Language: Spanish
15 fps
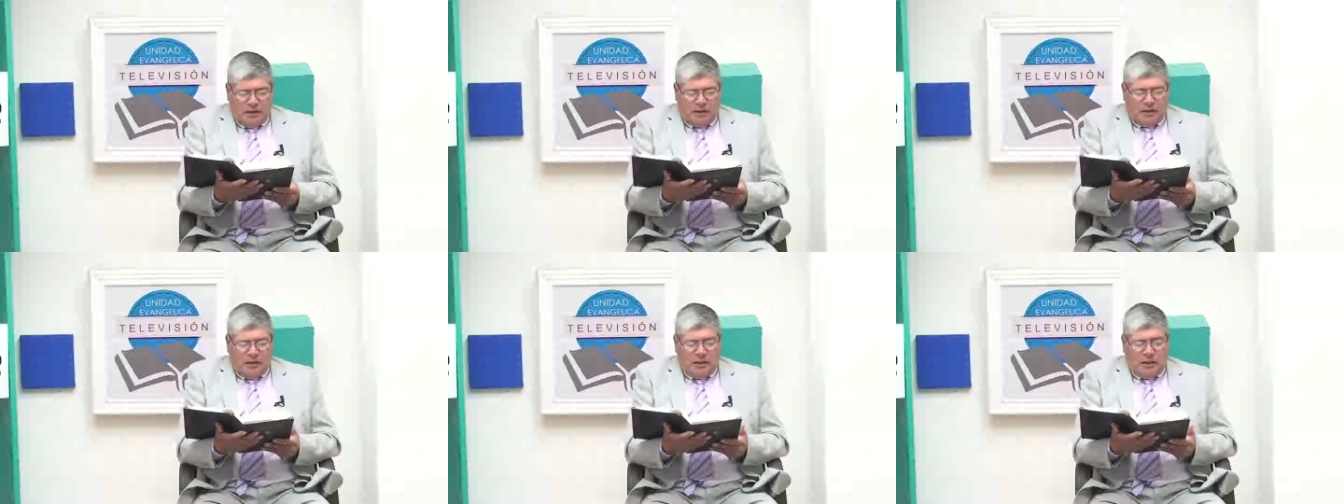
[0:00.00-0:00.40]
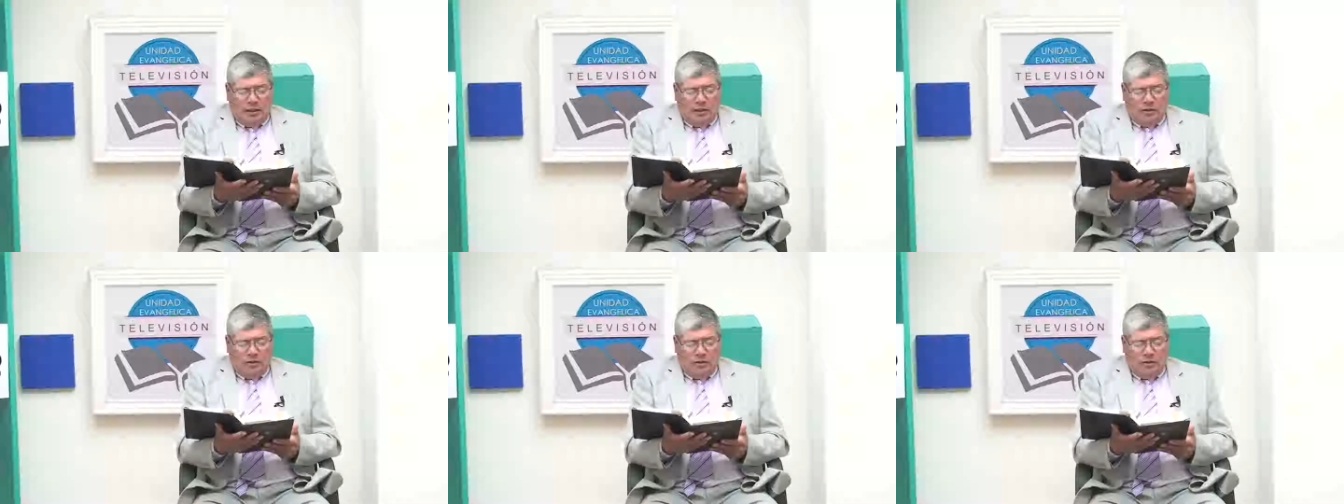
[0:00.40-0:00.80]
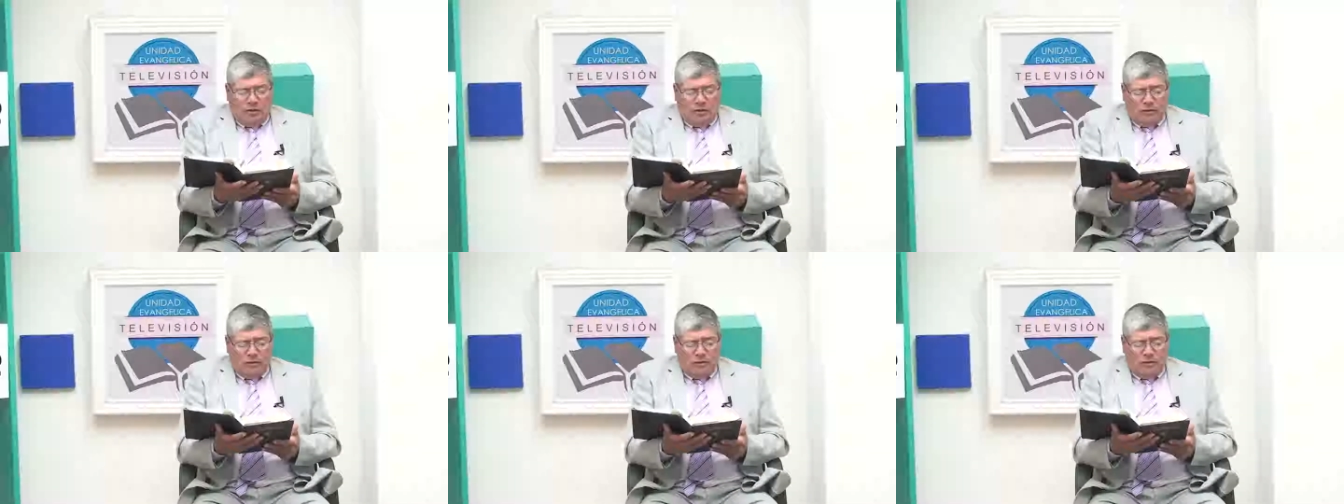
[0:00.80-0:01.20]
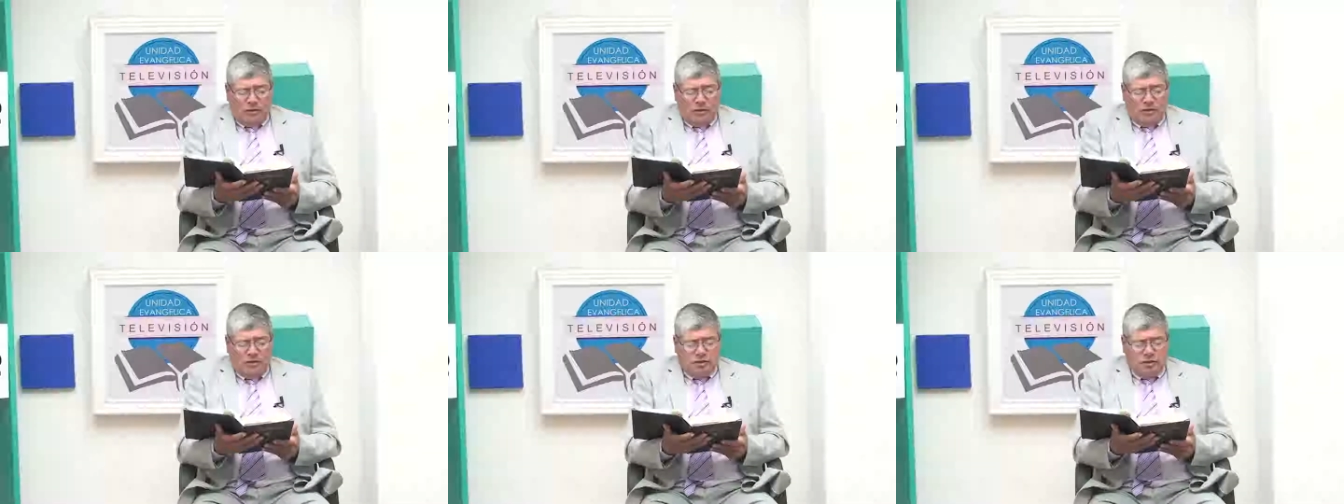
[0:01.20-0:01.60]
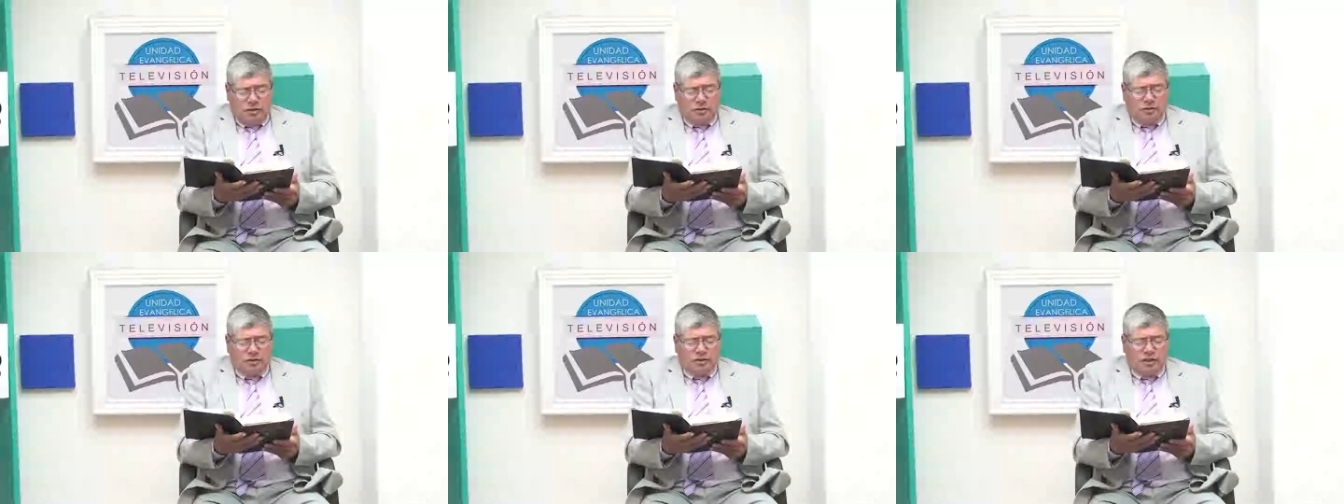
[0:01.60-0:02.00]
y le rogó
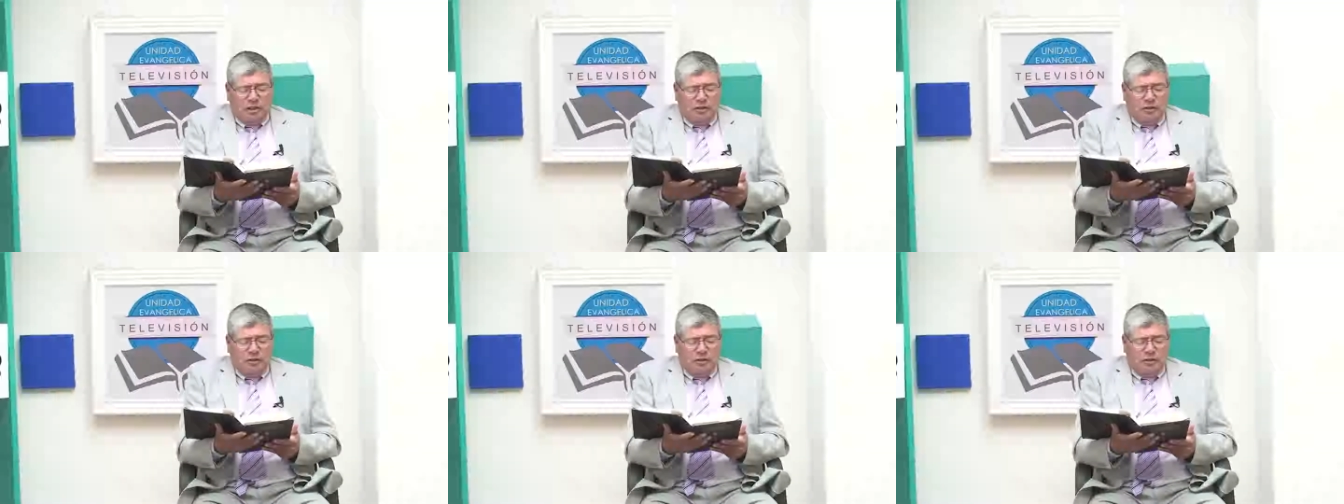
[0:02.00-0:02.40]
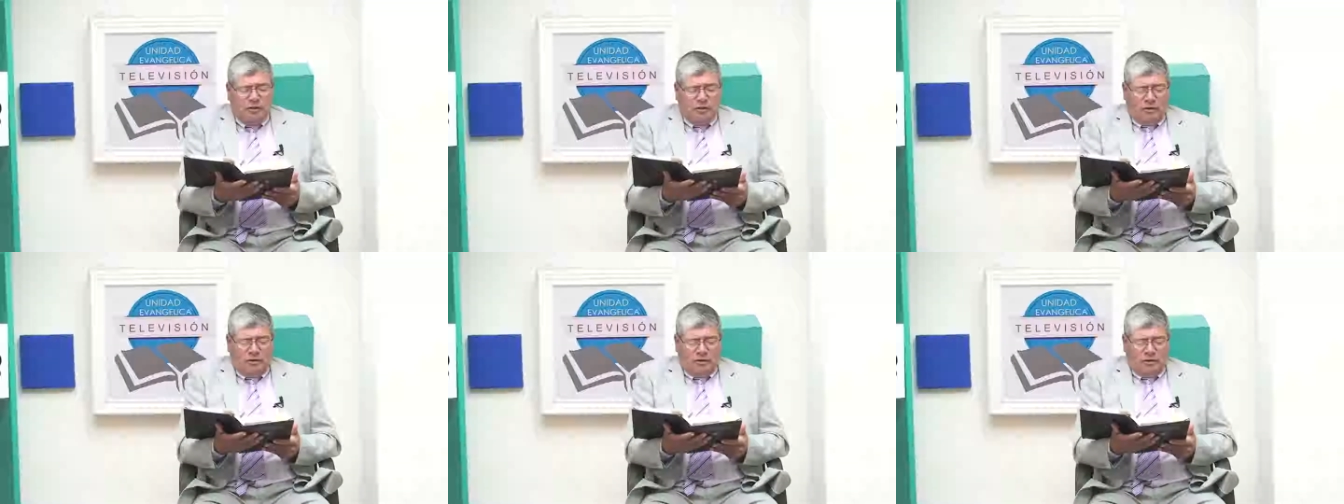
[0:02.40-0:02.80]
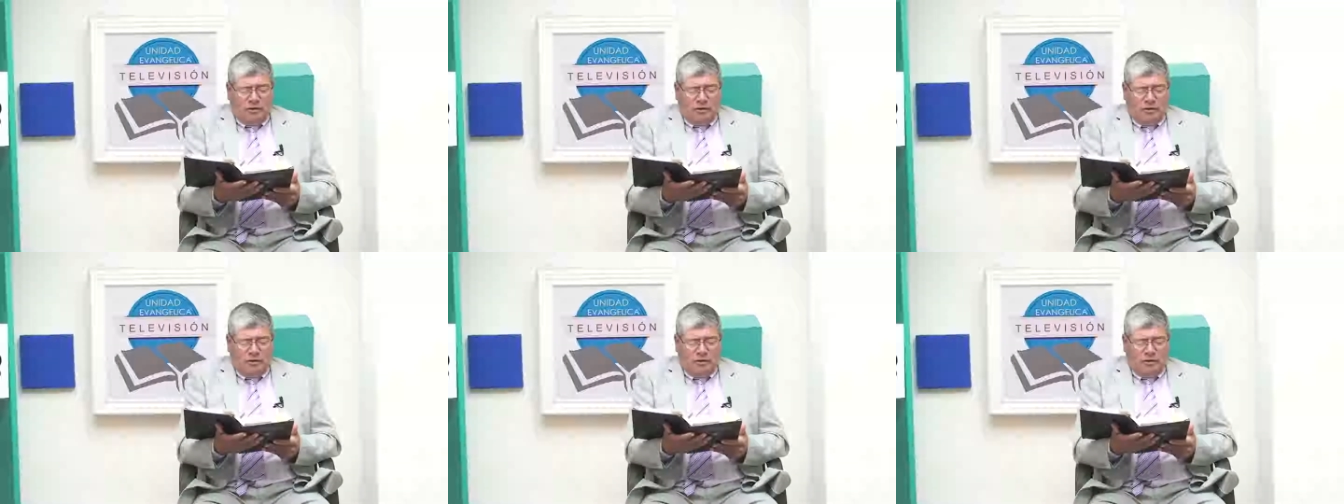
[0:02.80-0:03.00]
diciendo, Señor,